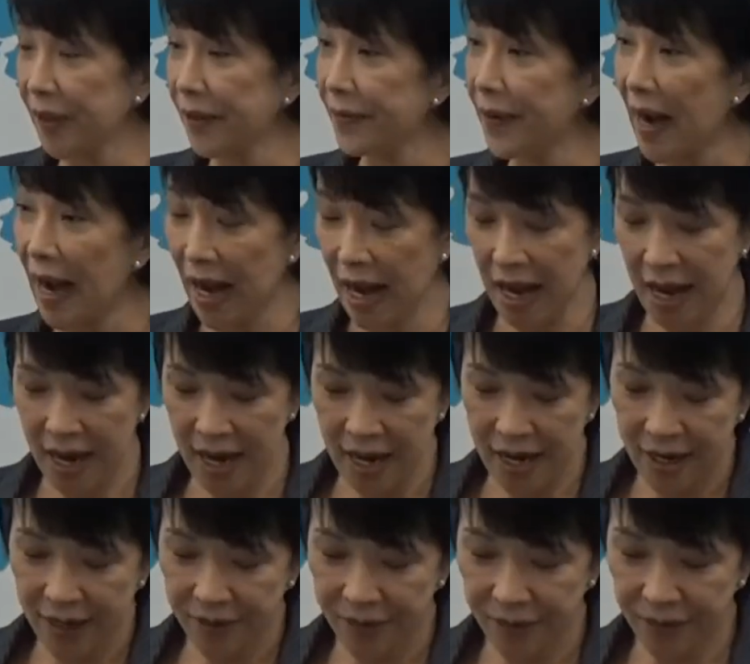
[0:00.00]
では
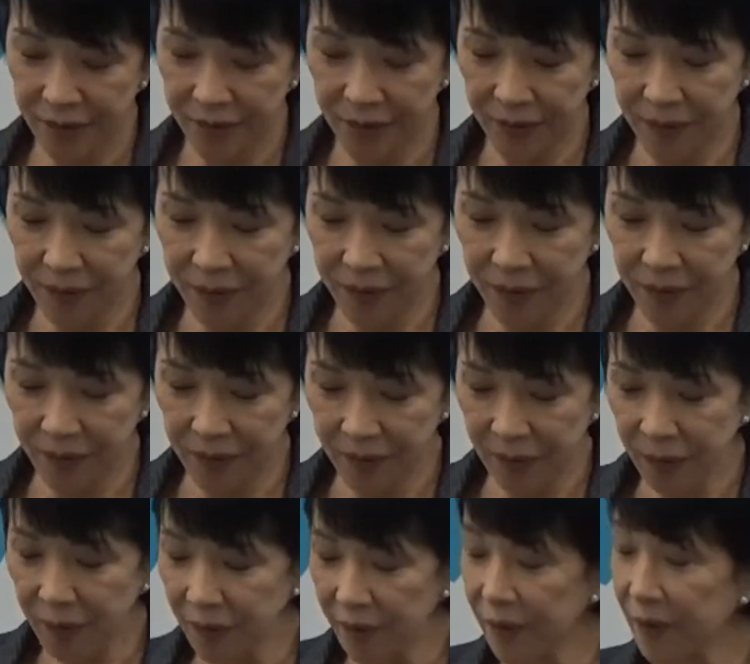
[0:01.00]
この東京
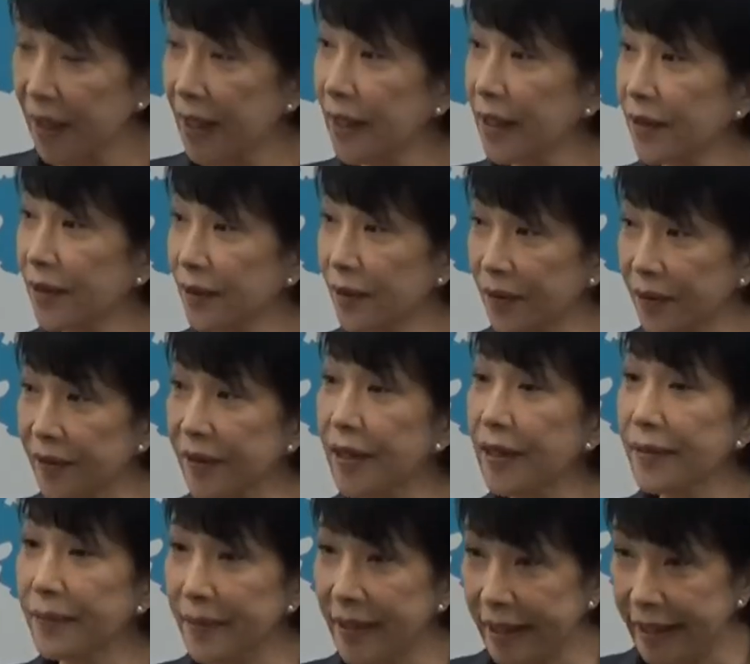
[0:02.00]
投票環境の
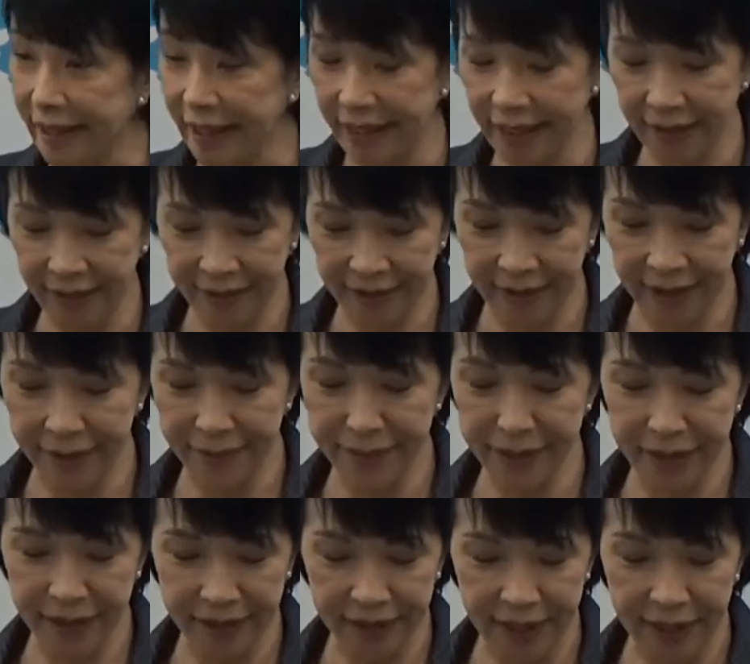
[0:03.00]
整備につき
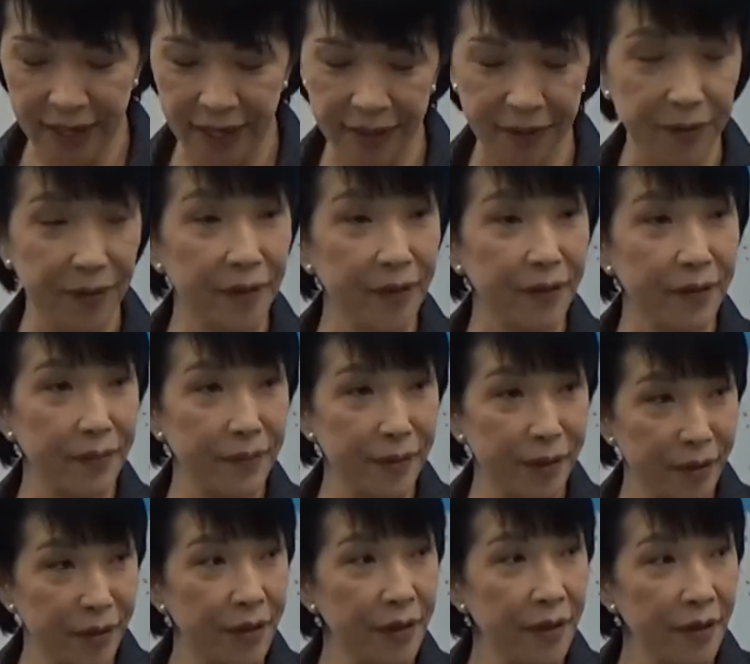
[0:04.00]
まして取り組
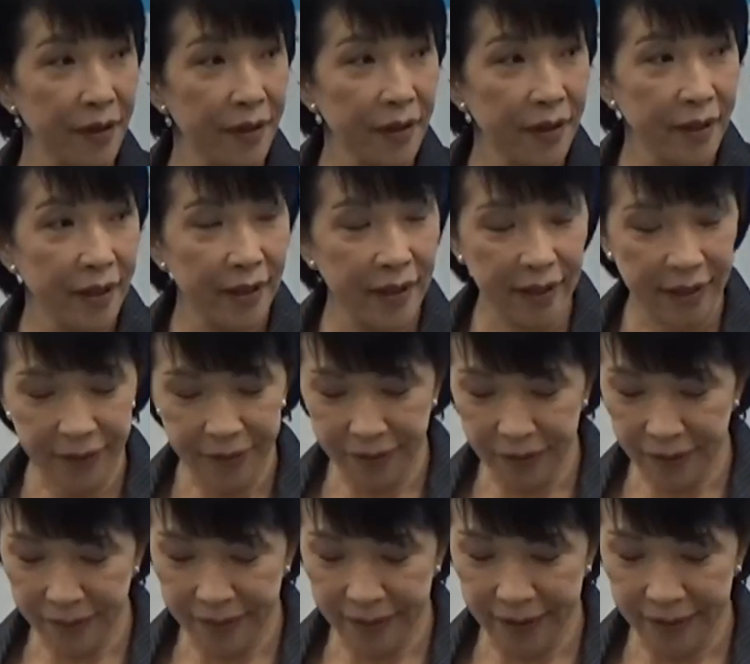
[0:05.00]
みをえ
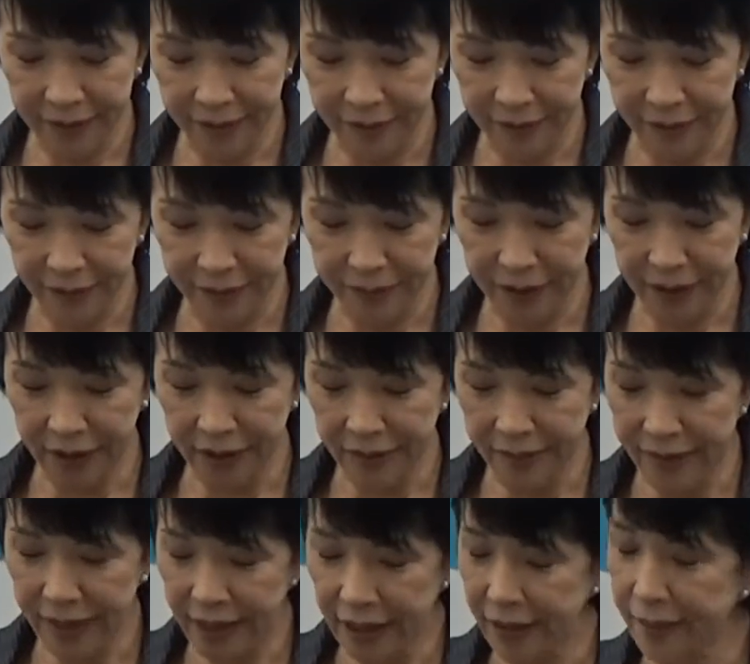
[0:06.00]
これまで進めて
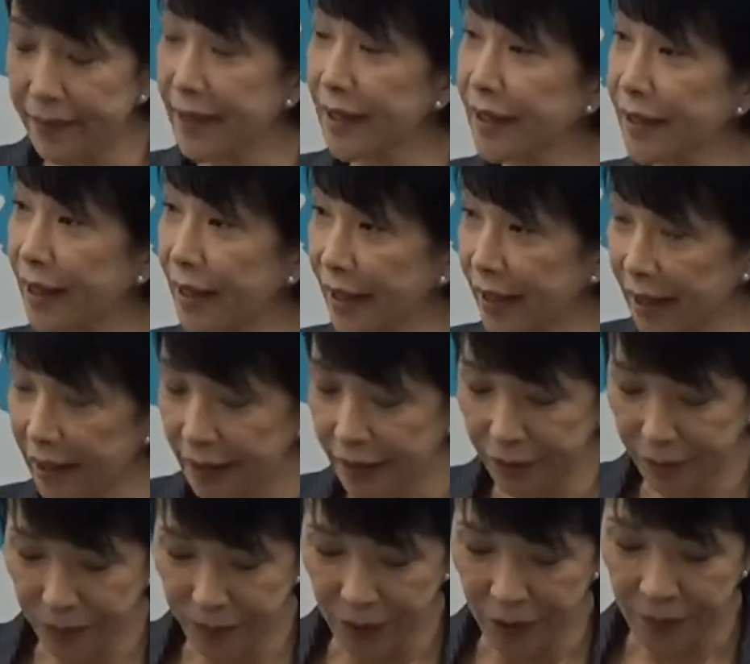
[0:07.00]
まいりましたけれ
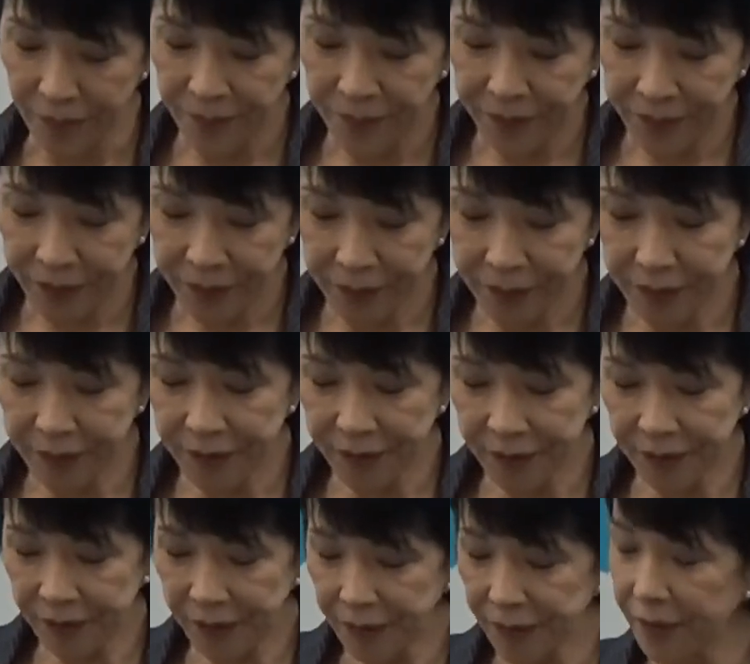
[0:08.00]
ども共
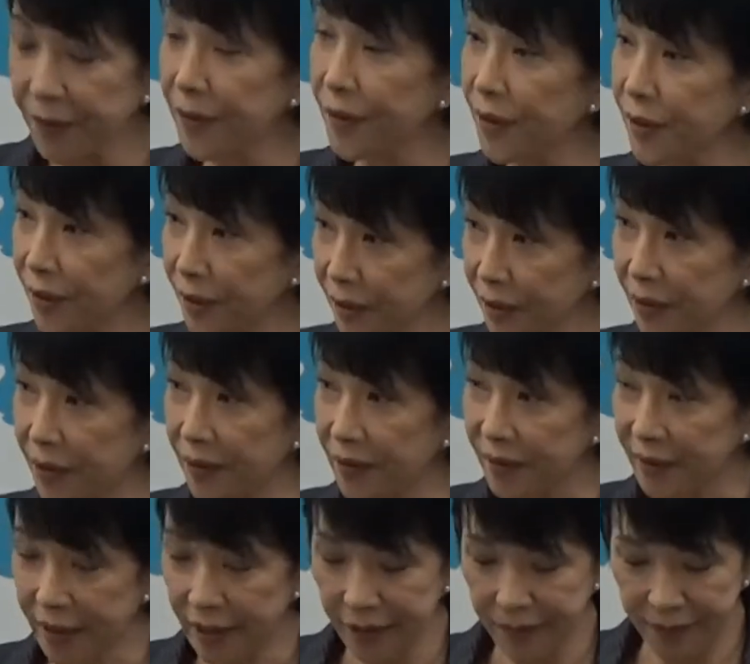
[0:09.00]
通投票所の
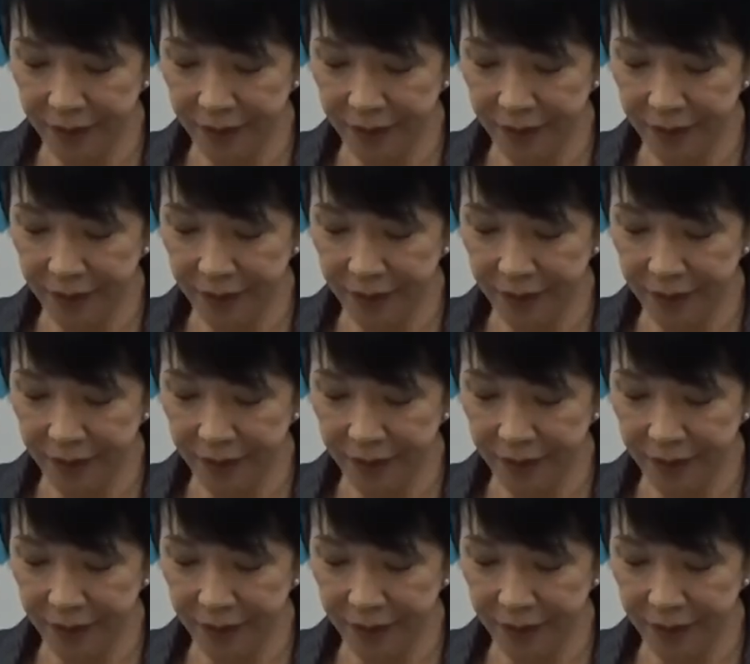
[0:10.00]
整